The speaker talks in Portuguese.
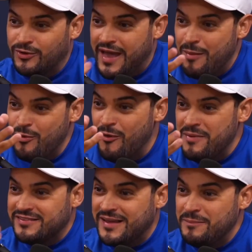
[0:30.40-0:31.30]
quiabo
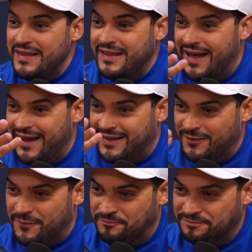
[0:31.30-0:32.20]
começa a minar
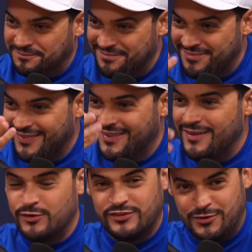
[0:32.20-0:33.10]
aqui,
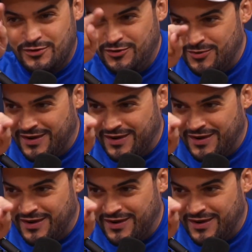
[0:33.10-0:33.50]
ó. E você continua,